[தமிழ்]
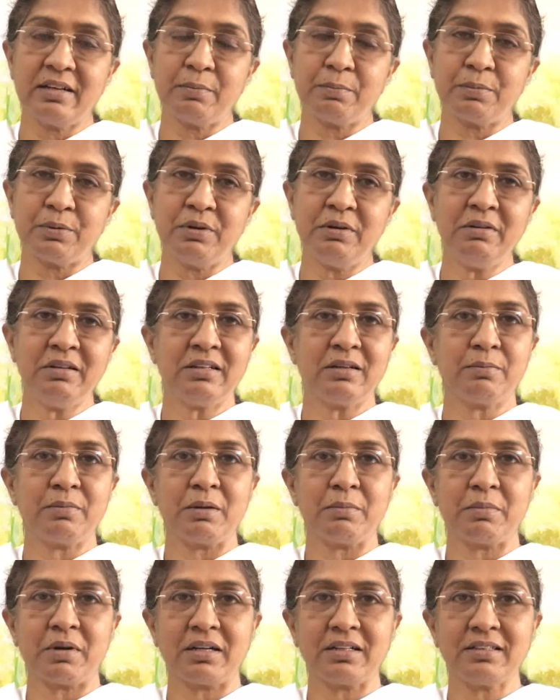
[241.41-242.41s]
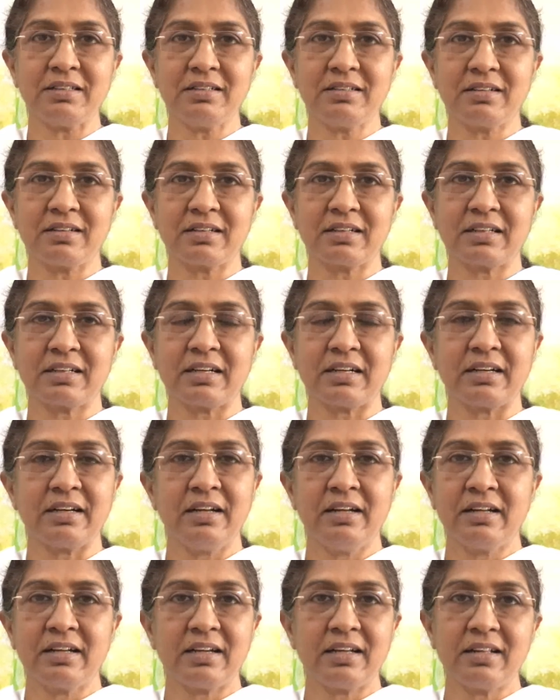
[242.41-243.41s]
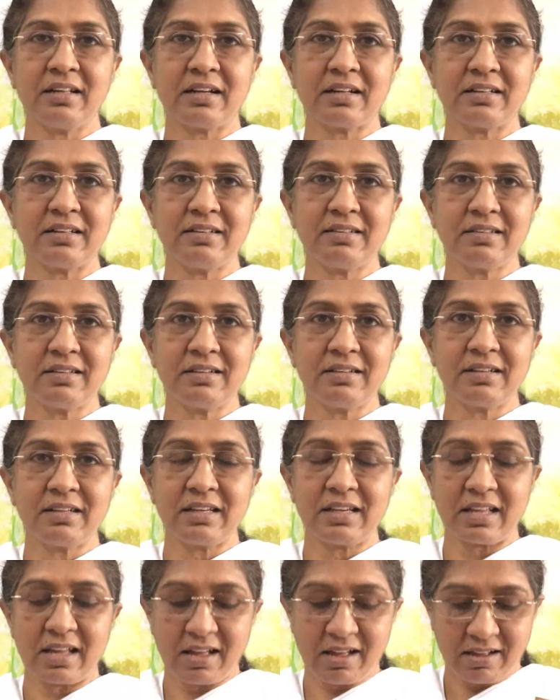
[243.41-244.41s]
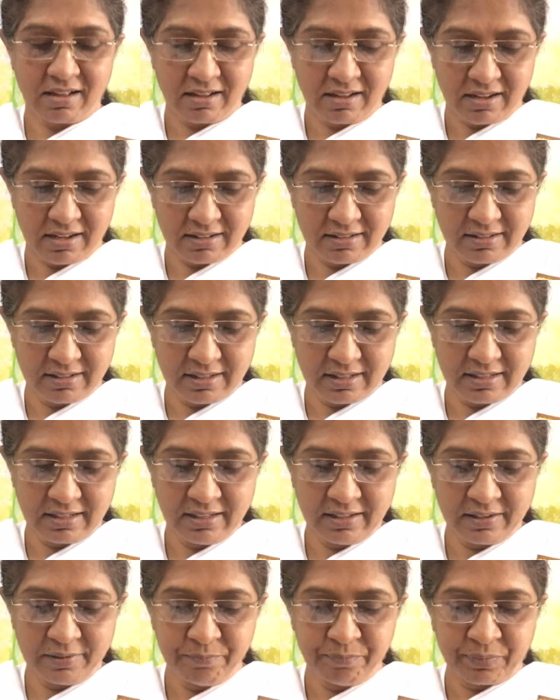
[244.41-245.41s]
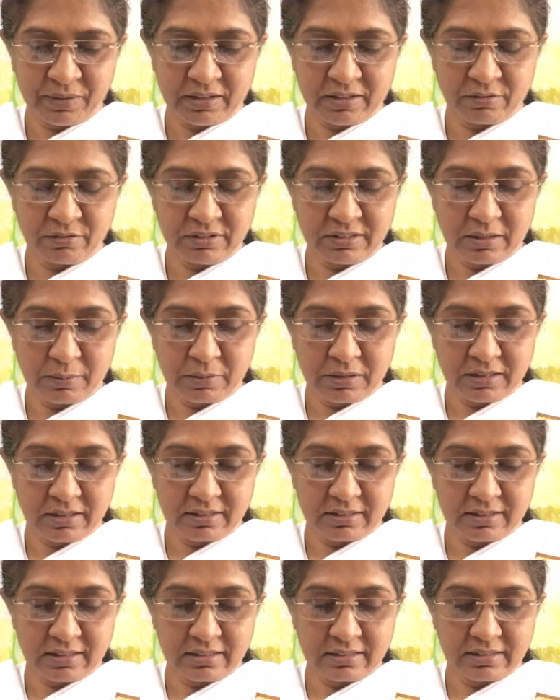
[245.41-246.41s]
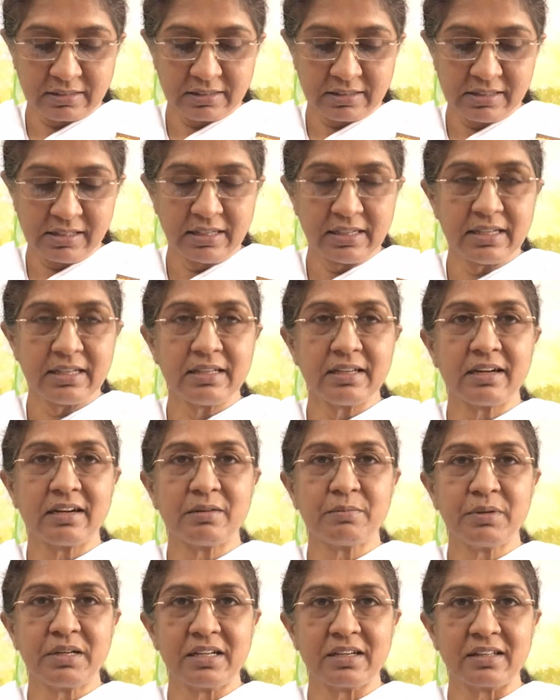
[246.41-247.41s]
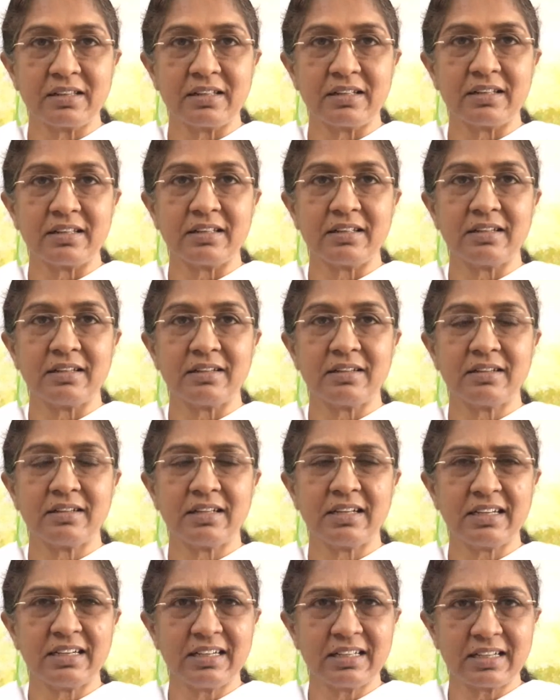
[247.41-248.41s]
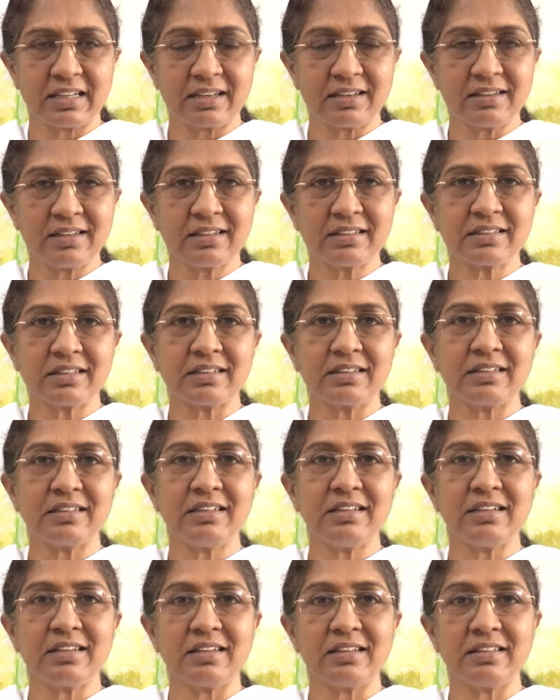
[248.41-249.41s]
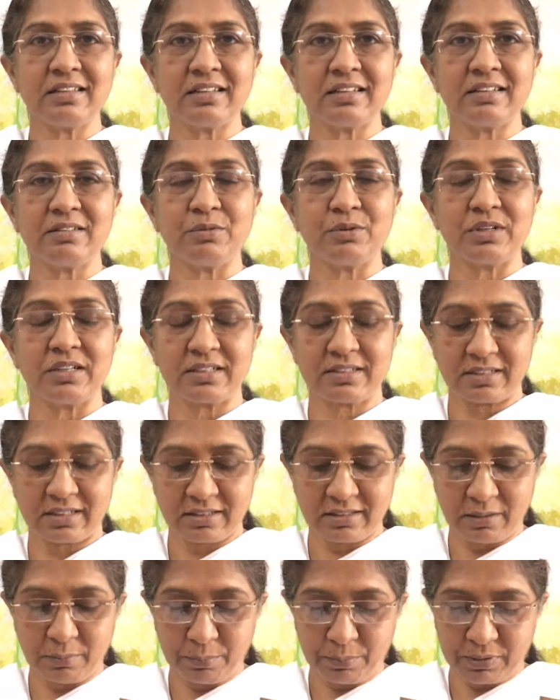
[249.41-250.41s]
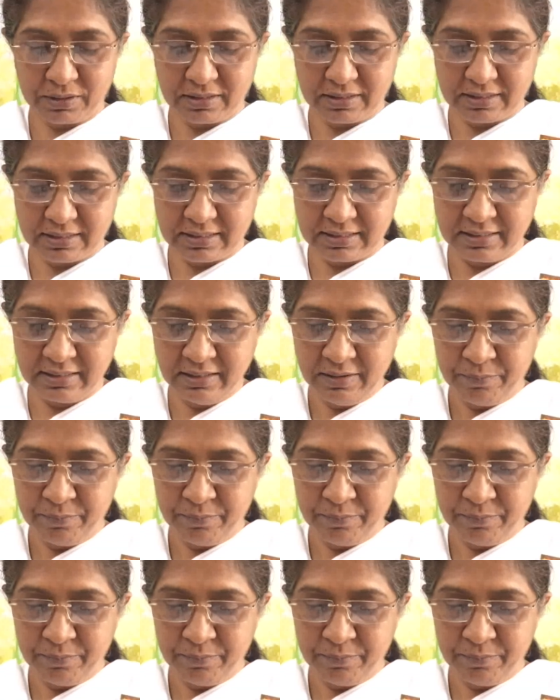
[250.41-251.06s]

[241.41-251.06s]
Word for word: இப்போது நம்மளை மாற்றிட்டு இருக்கிறார் இது அதிசயம் இல்லையா அதனால் இவன் அவங்க தகுதியே இல்லாமல் இருந்தது எங்களுக்கு என்ன தகுதி இருந்தது உங்களை சந்திப்பதற்கு